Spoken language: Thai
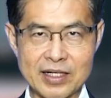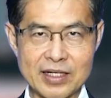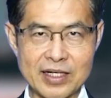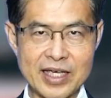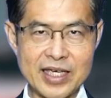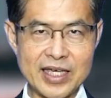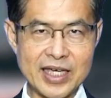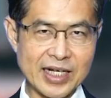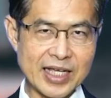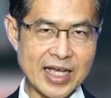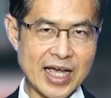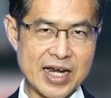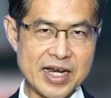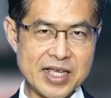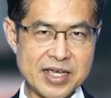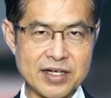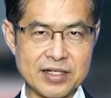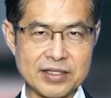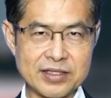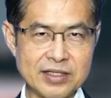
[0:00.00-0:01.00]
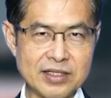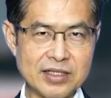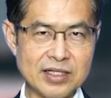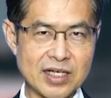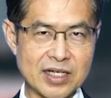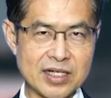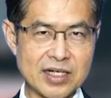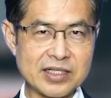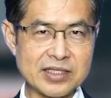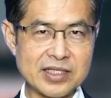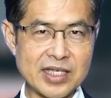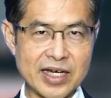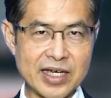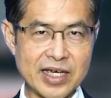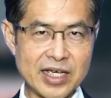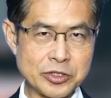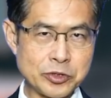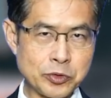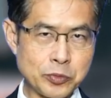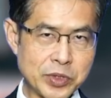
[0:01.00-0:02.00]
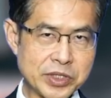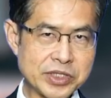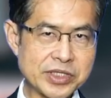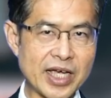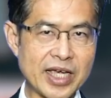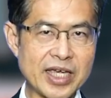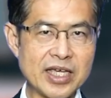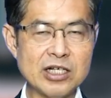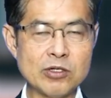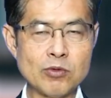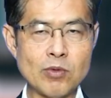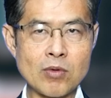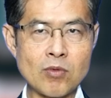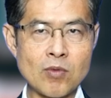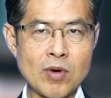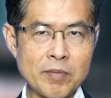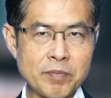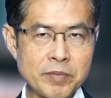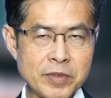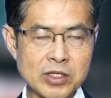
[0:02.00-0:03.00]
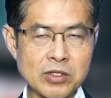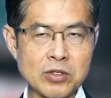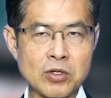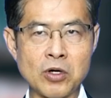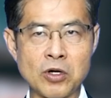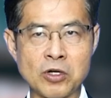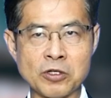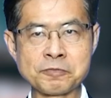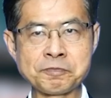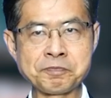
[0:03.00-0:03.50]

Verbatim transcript: ไอเหตุการณ์ที่เกิดขึ้นเนี่ยเกิดจากเหตุสุวิสัยหรือว่าความผิดของ